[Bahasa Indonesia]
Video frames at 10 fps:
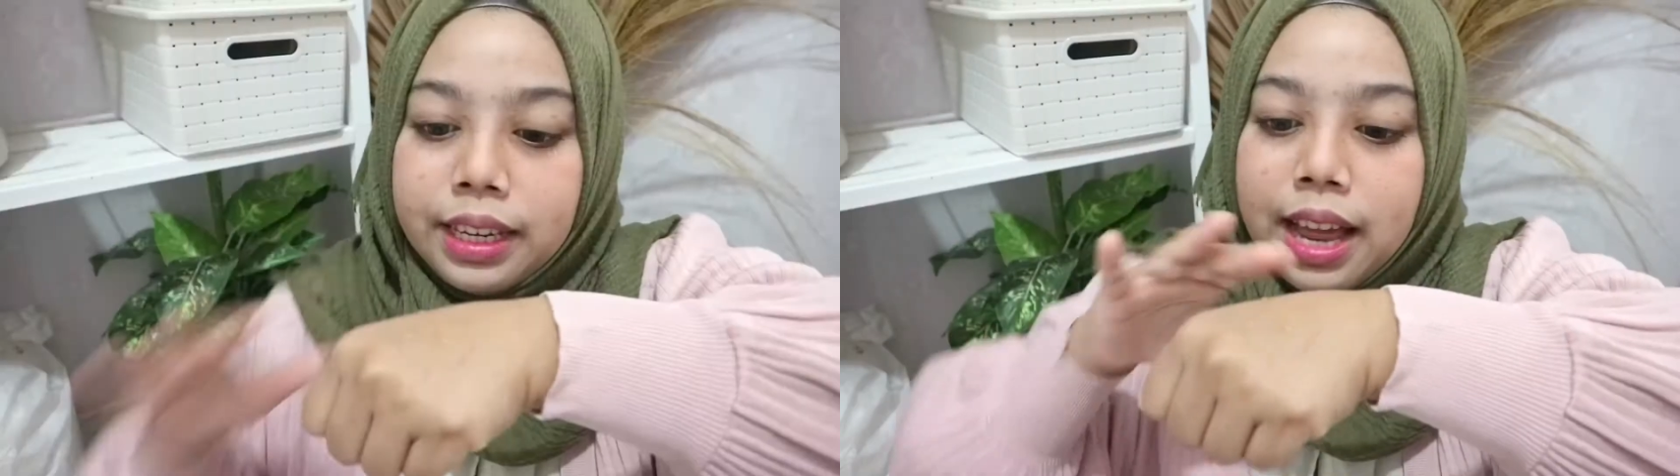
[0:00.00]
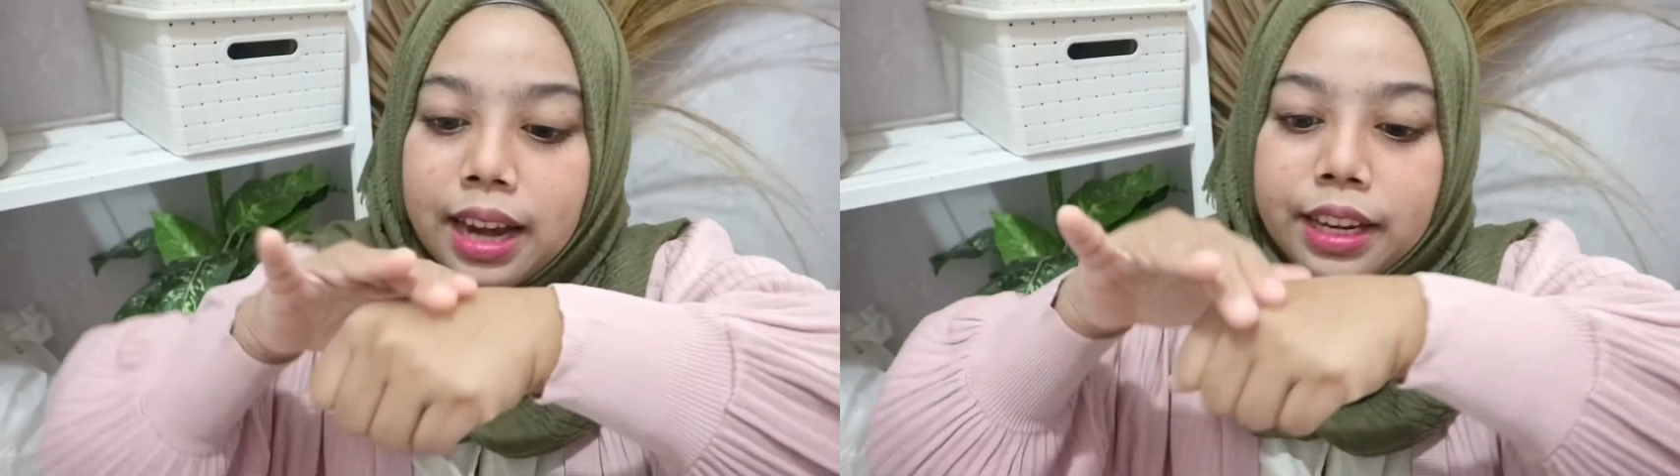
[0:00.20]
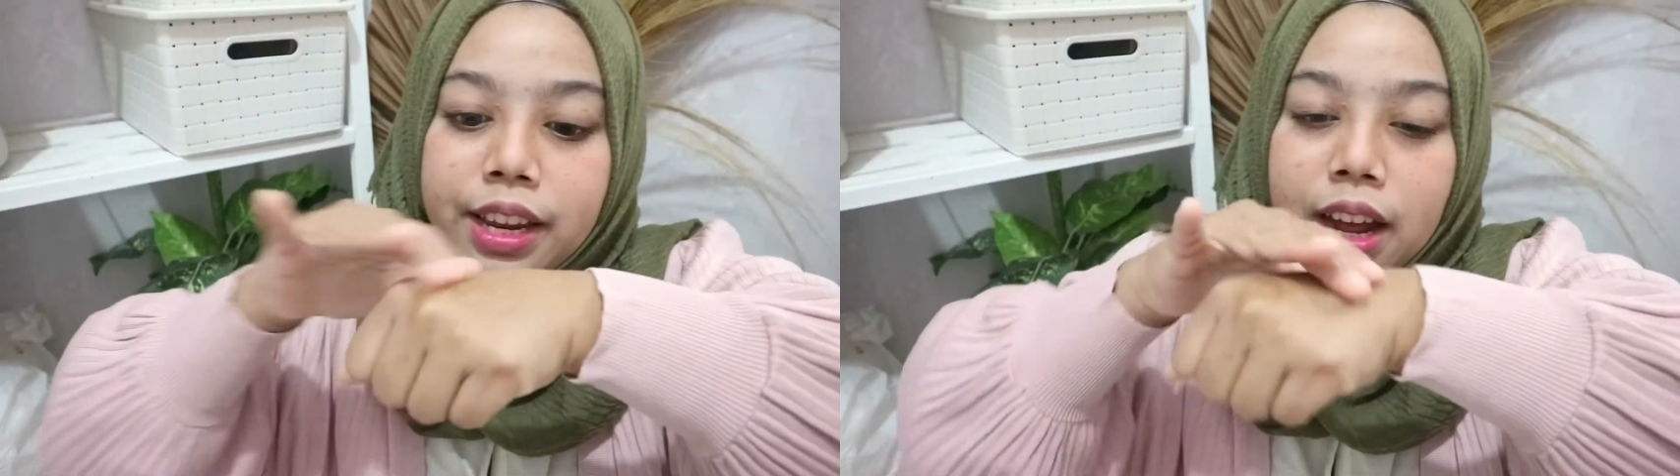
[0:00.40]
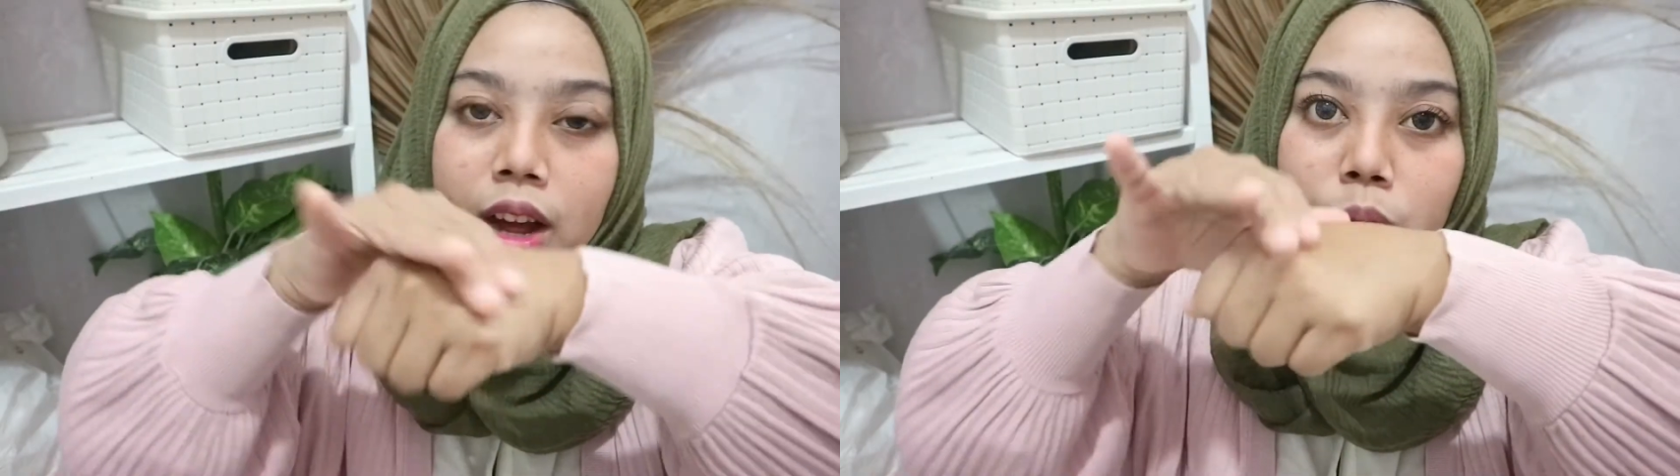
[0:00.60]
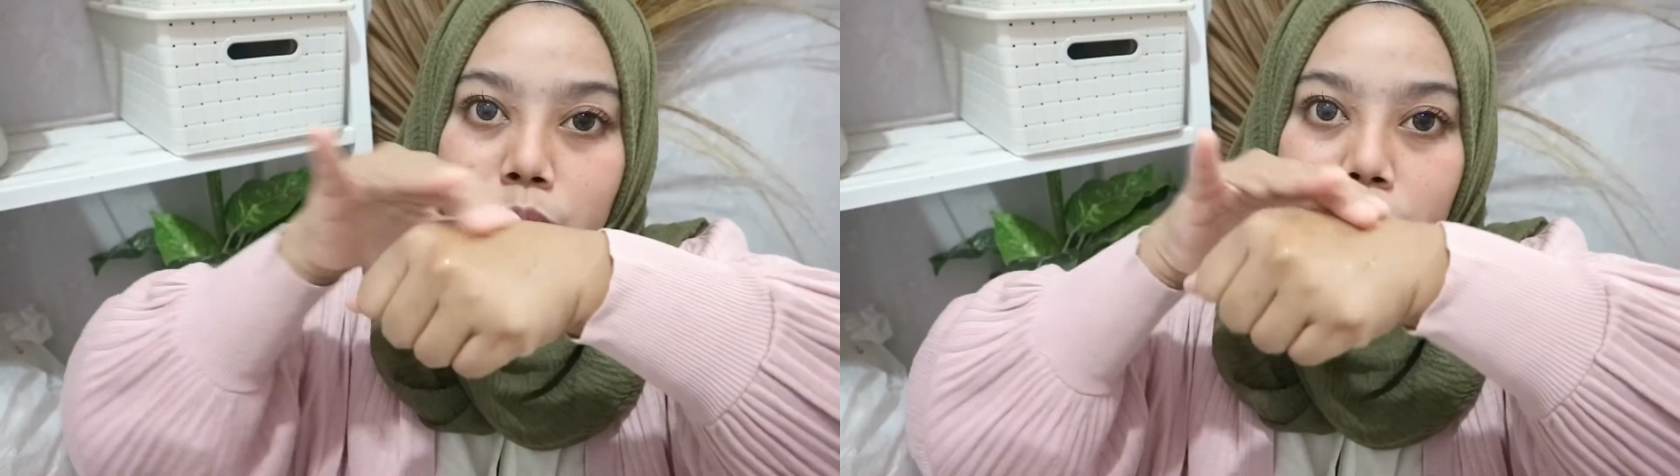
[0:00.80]
dan ini yang
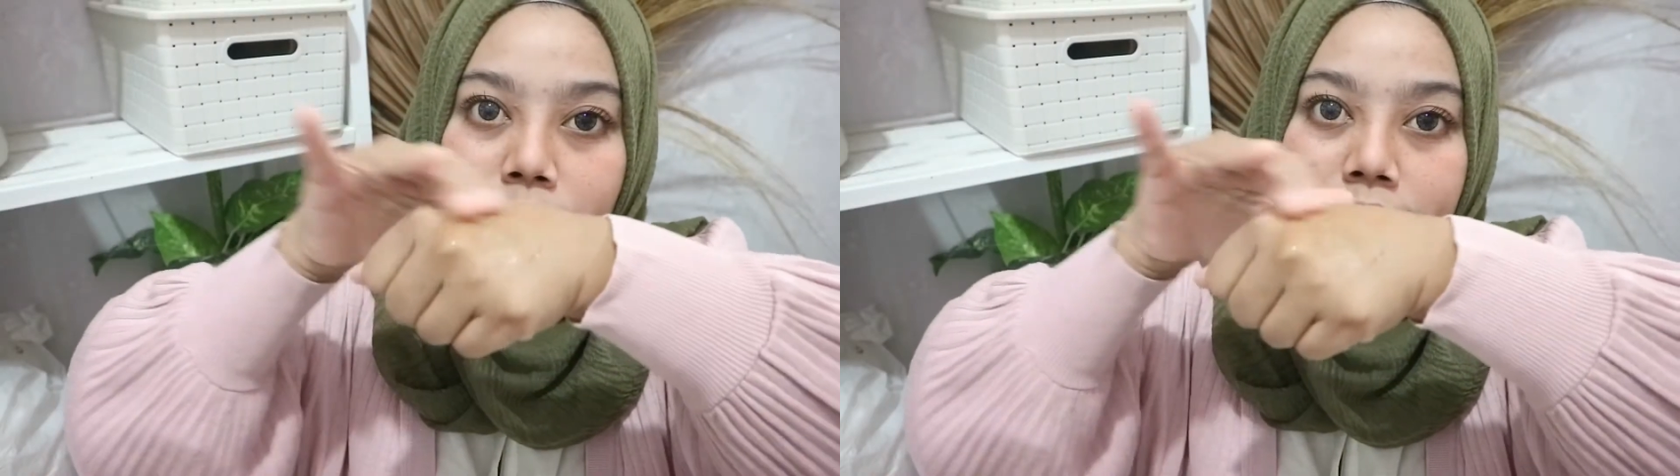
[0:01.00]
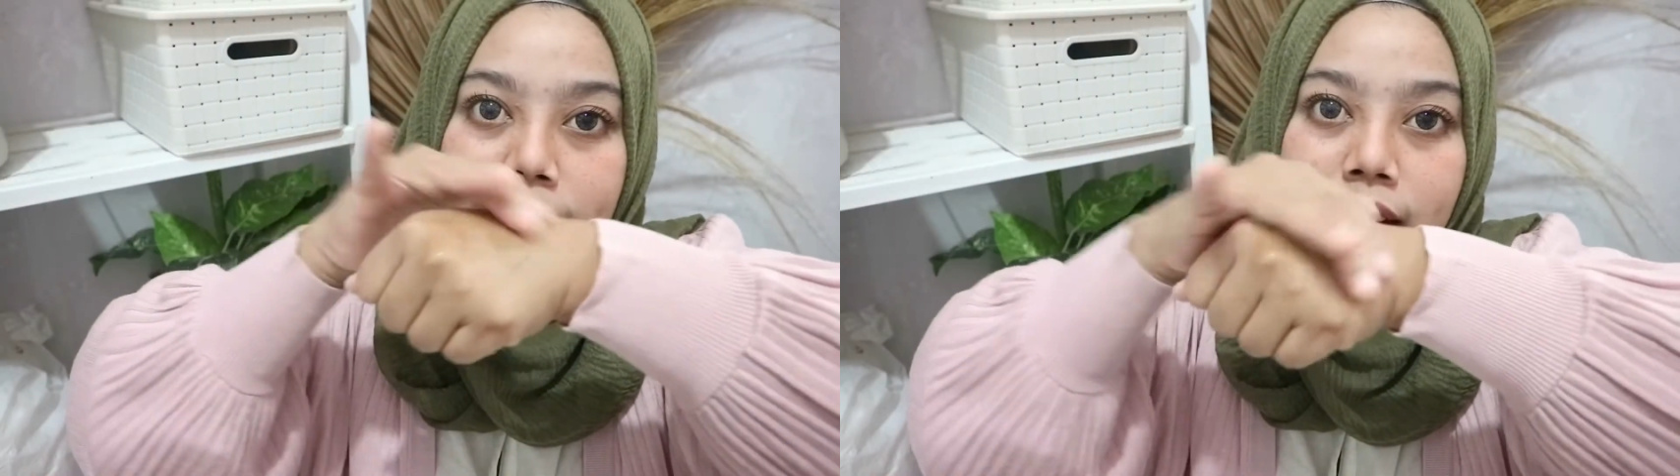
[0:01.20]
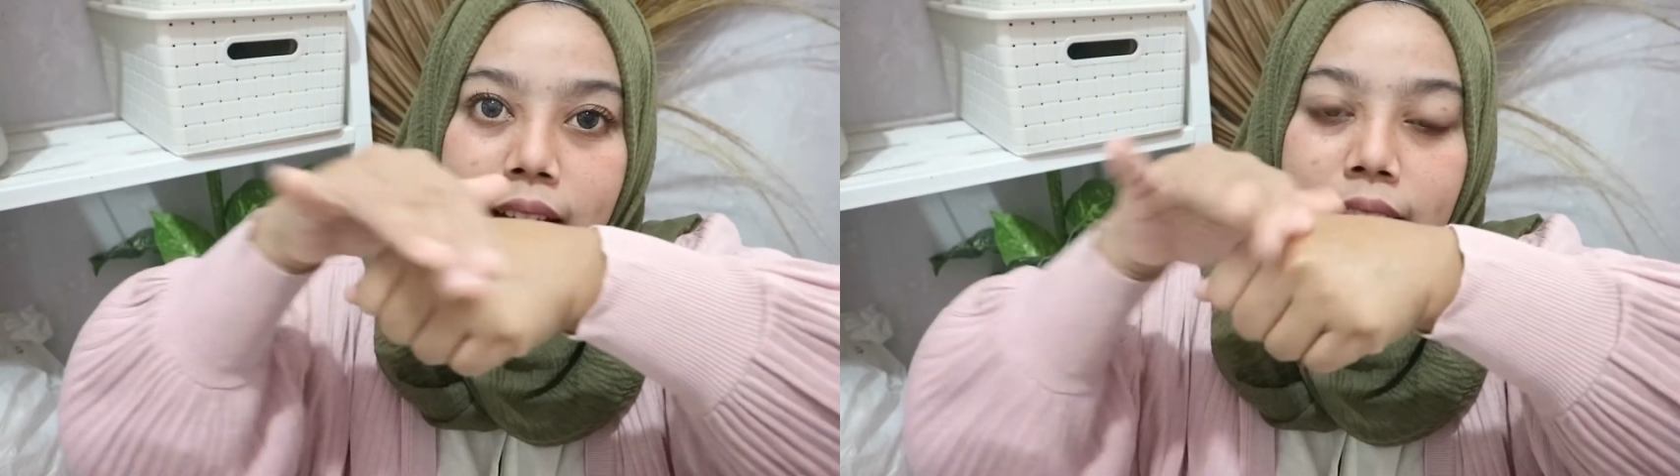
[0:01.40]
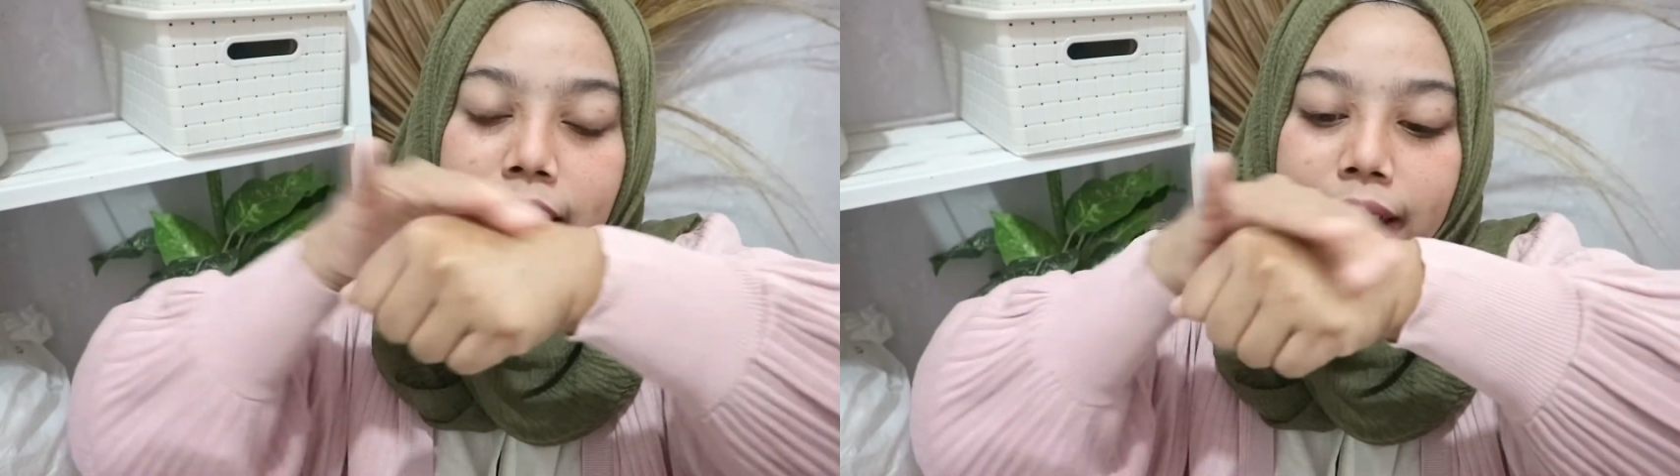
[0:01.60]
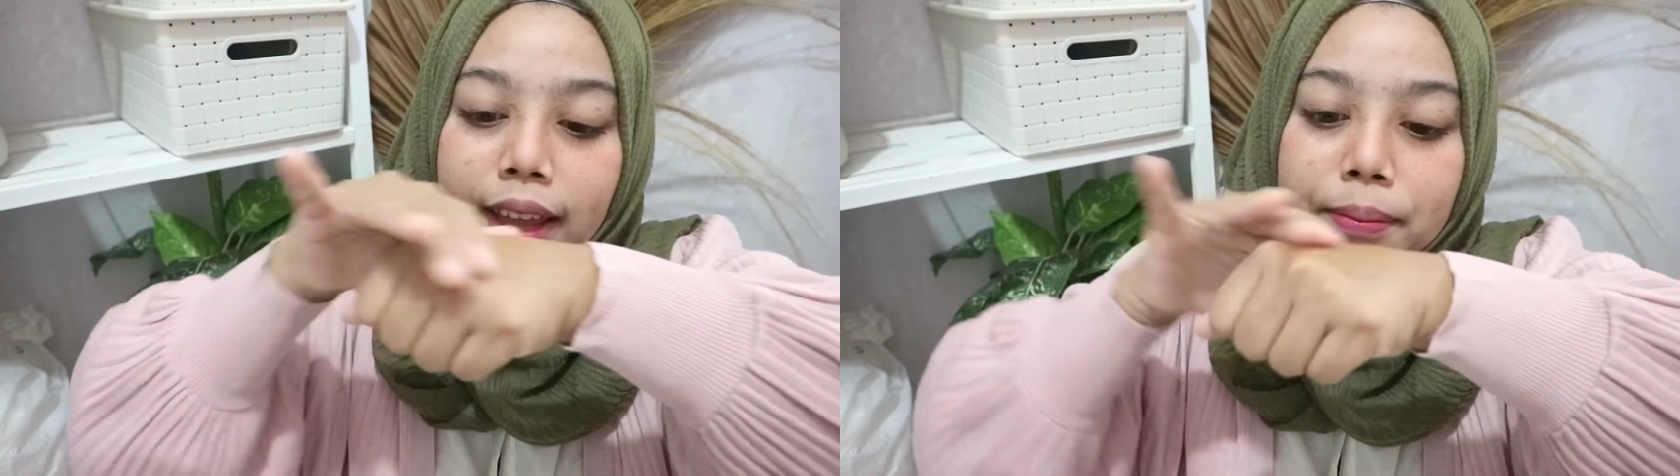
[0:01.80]
aku suka dia nggak
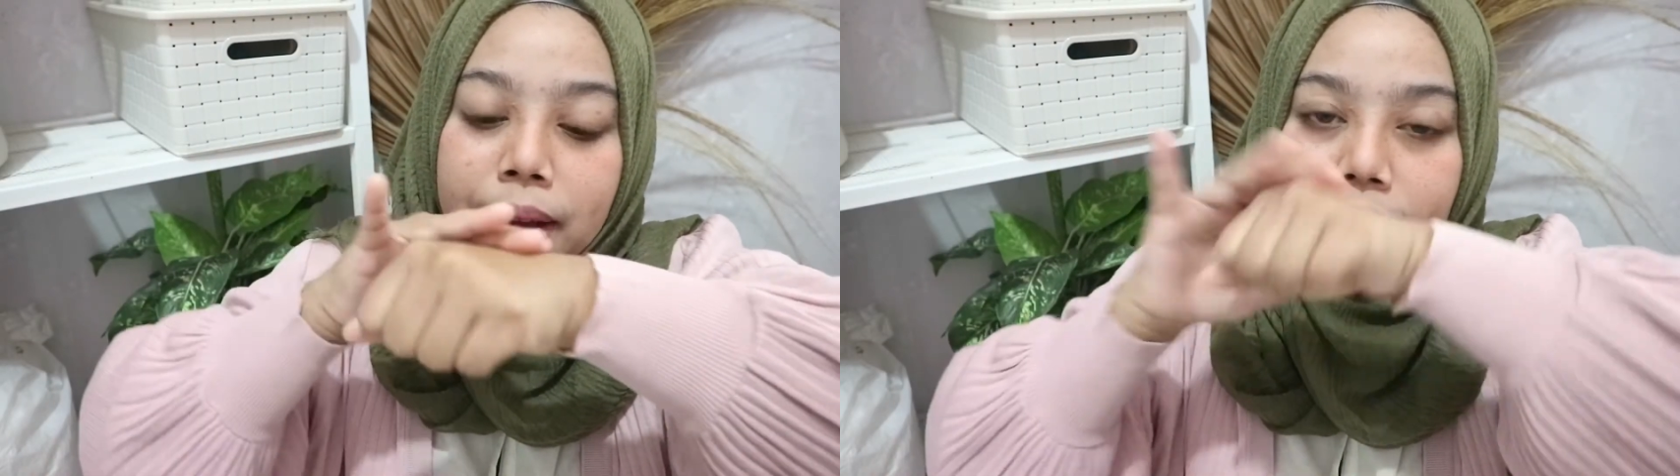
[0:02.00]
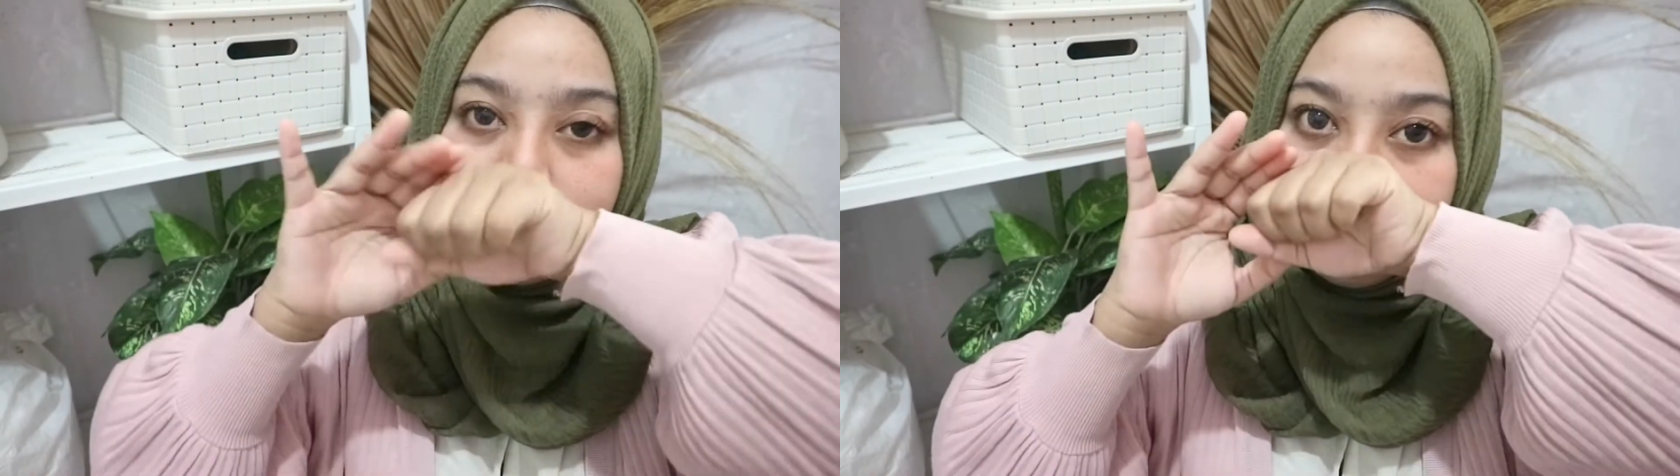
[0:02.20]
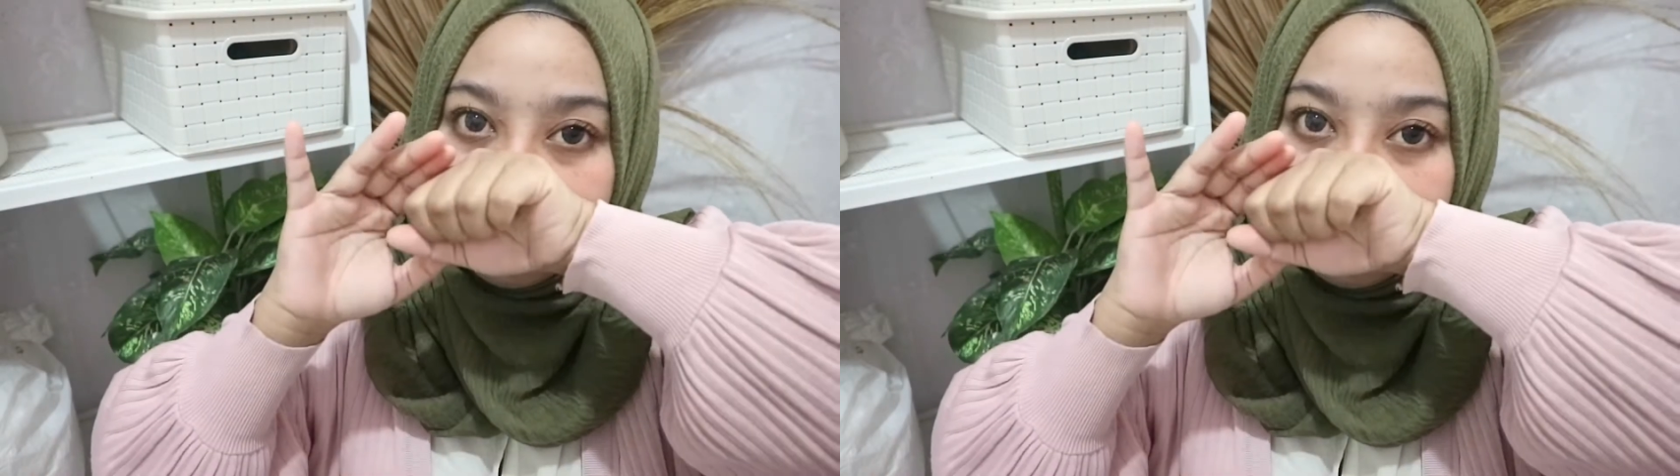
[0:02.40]
lengket banget